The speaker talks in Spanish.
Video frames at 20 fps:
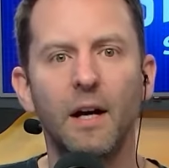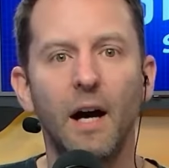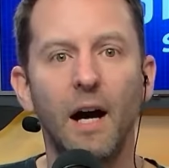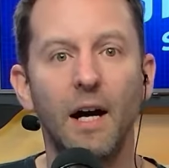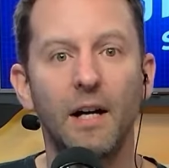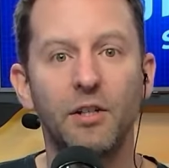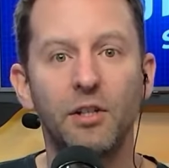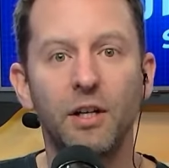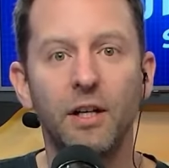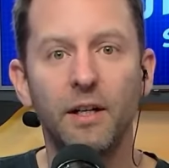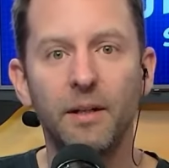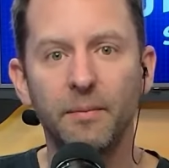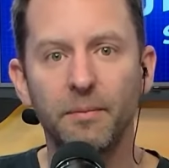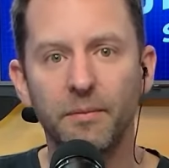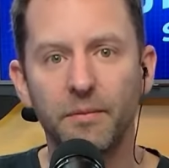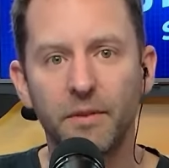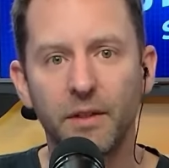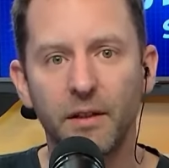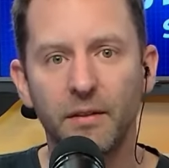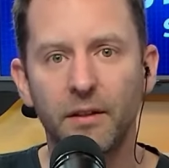Ayer
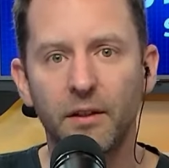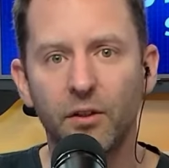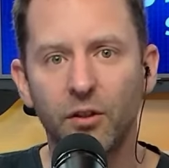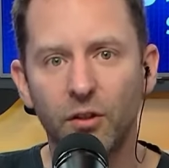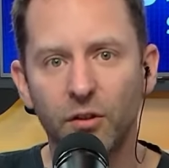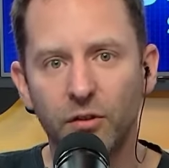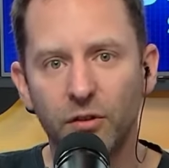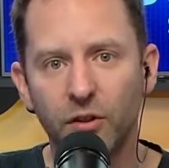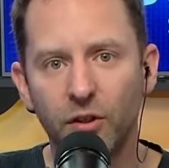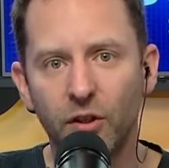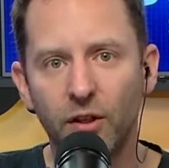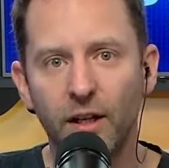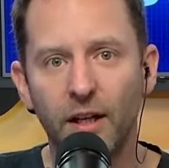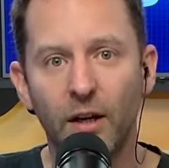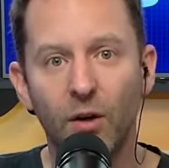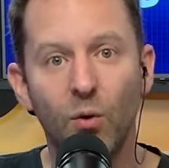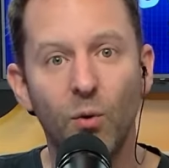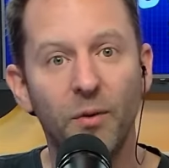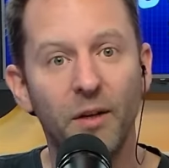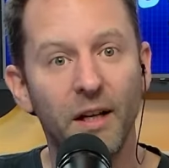ya se conoció que
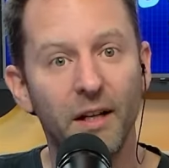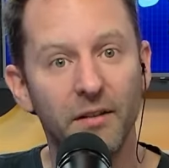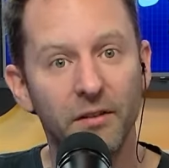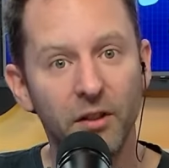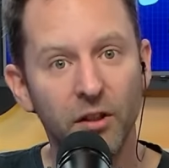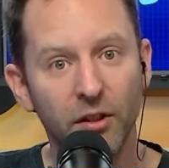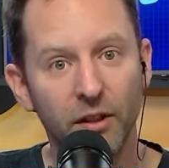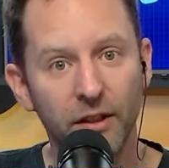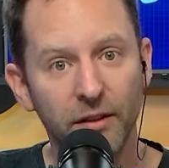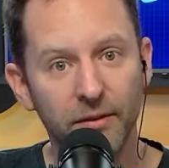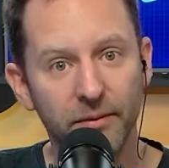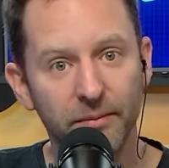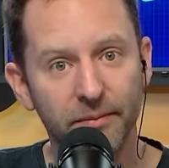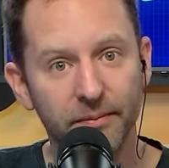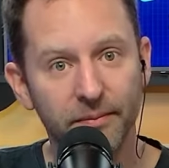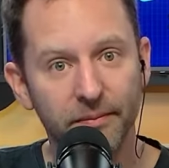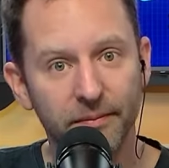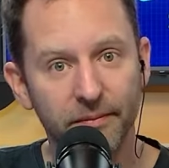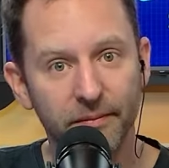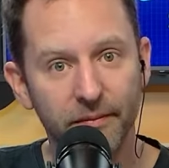las jubilaciones,
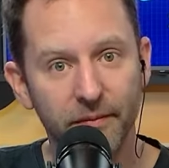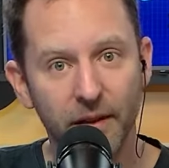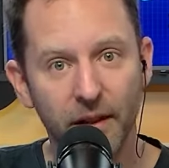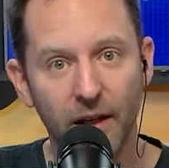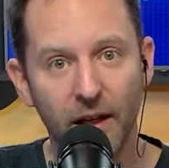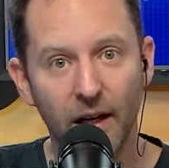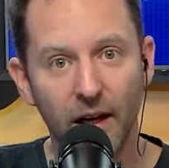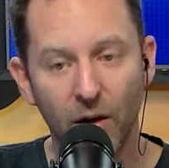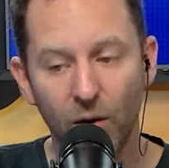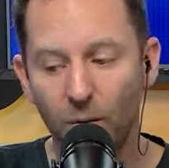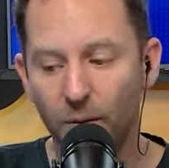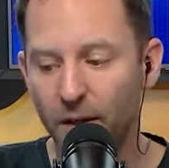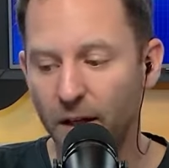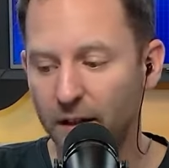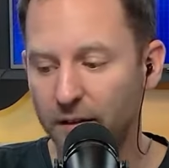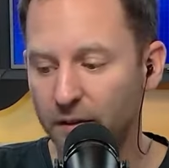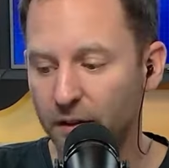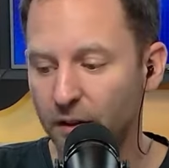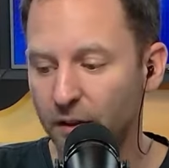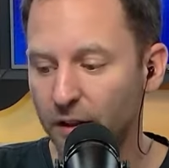que las
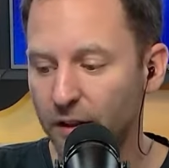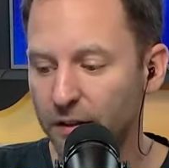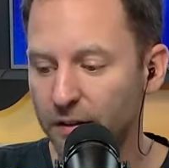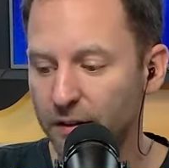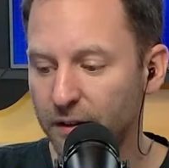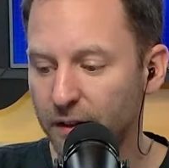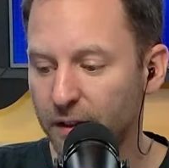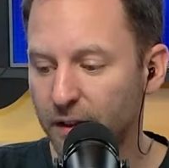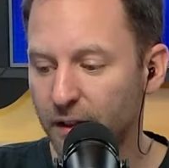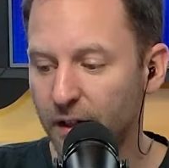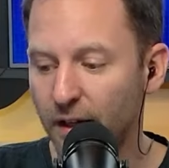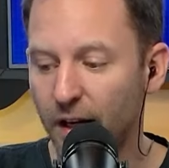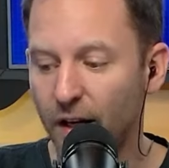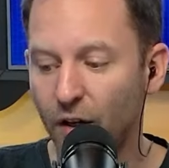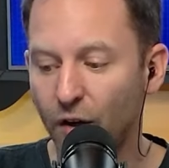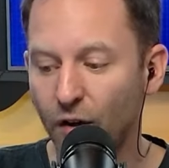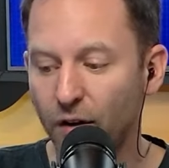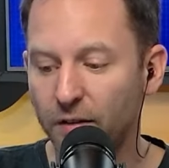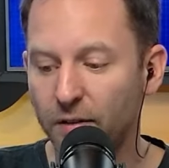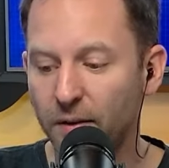jubilaciones que
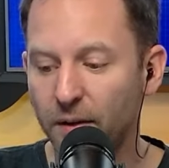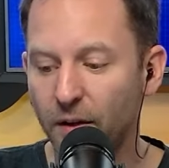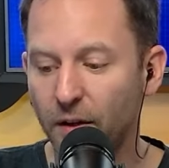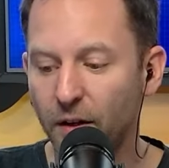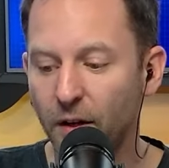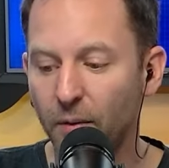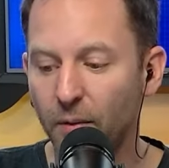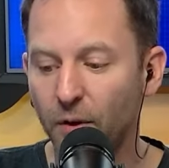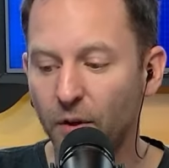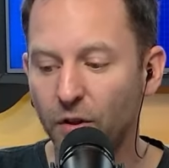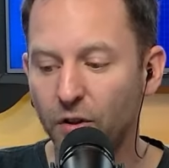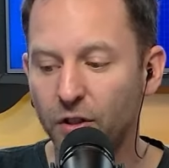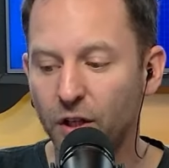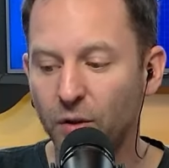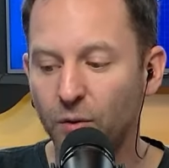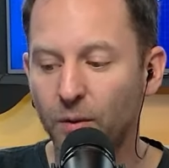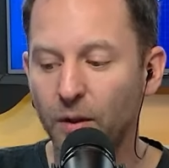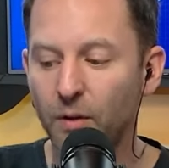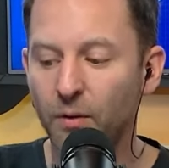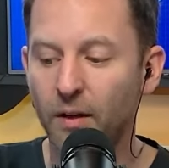no recibieron el bono
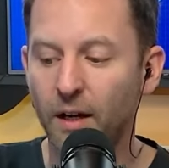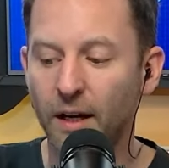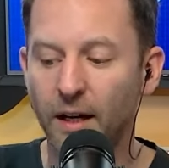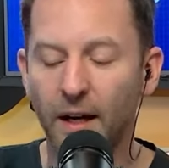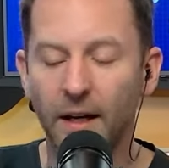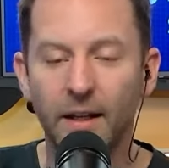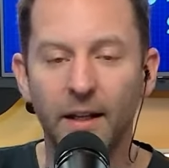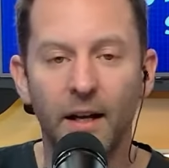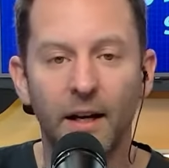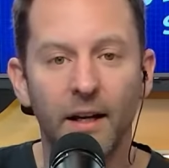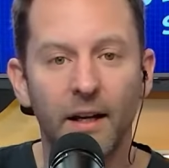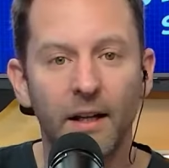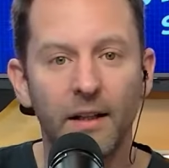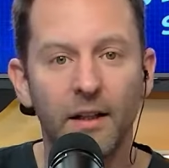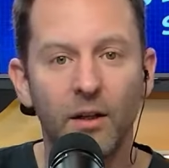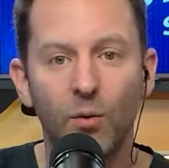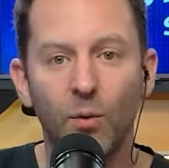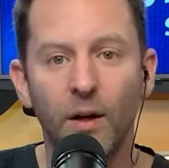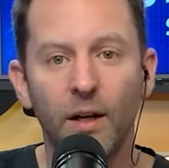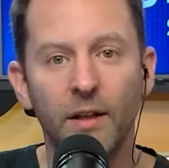ya tuvieron una caída real
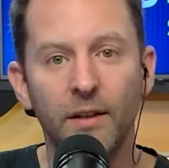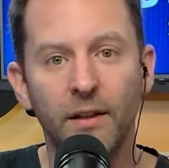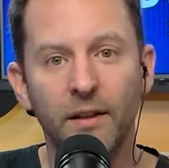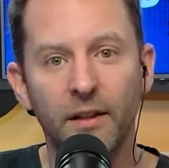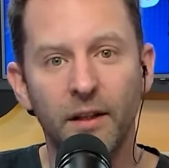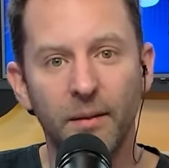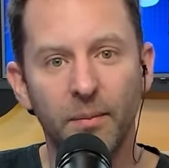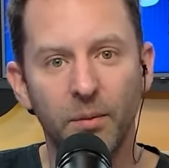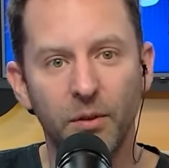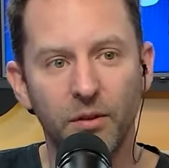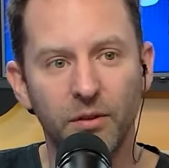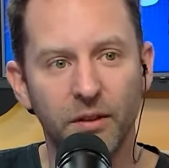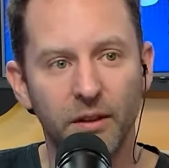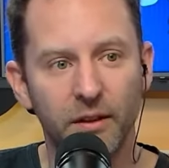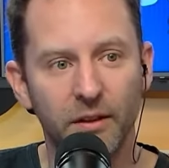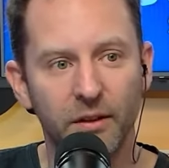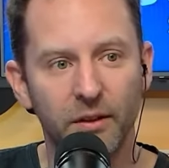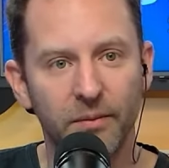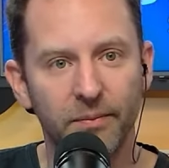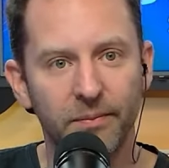del
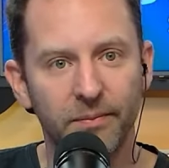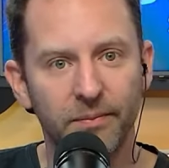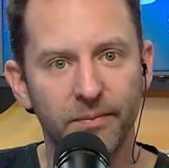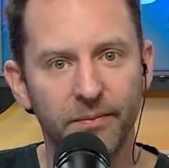43%.